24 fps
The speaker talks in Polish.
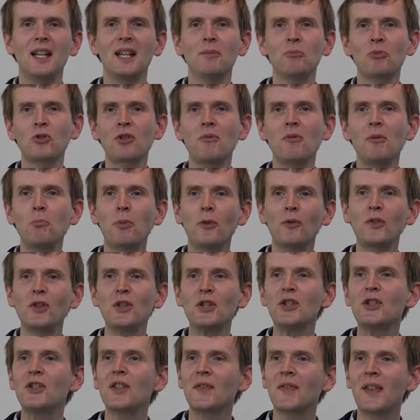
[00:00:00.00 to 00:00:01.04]
możemy
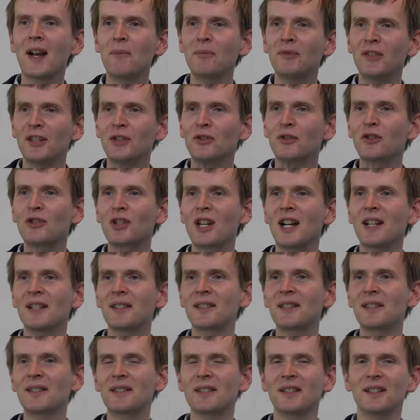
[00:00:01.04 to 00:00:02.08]
powiedzieć, na tamten
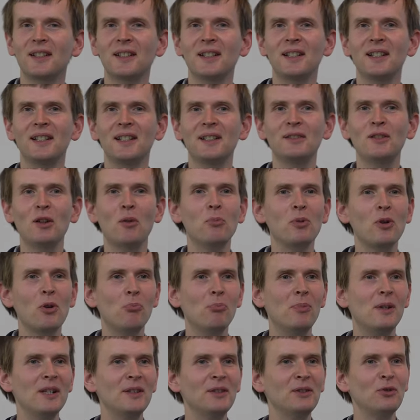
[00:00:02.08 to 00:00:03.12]
czas e,
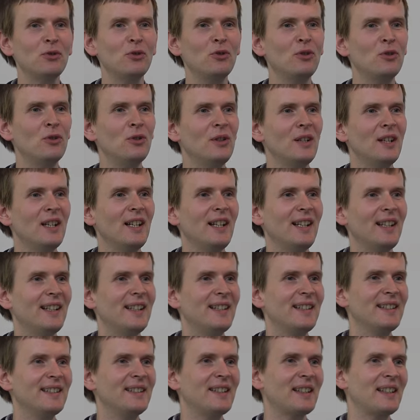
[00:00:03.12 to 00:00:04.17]
dobrobytu,
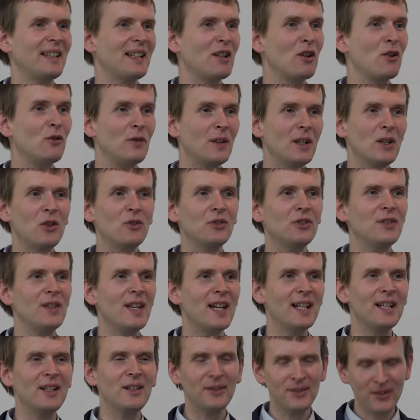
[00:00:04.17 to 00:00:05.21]
e, takiego
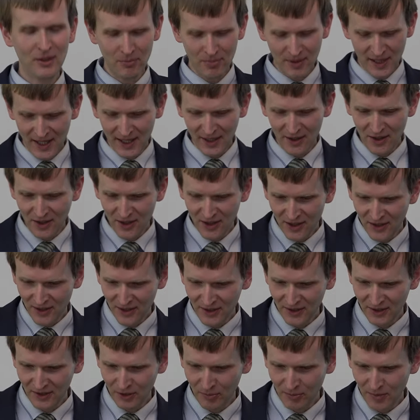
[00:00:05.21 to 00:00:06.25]
wygodnego,
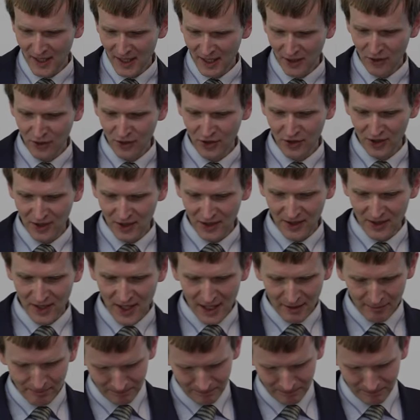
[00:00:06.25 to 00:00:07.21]
dobrego, dobrego życia.